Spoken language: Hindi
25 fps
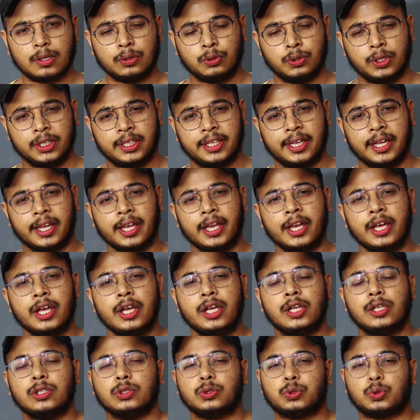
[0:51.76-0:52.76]
तो देखिए
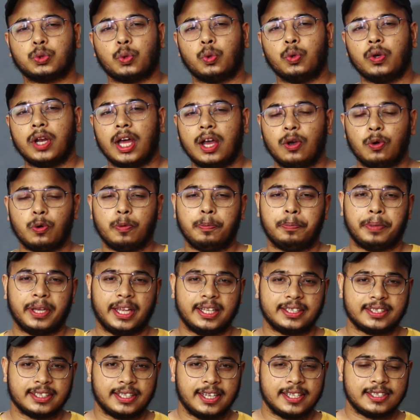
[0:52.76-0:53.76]
सोना को
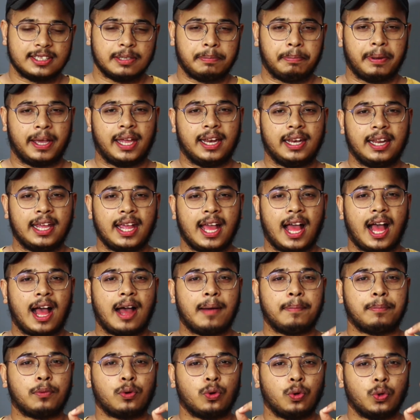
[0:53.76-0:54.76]
बेचने से पहले
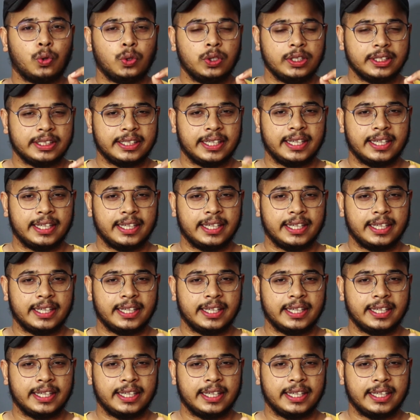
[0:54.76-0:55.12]
आपको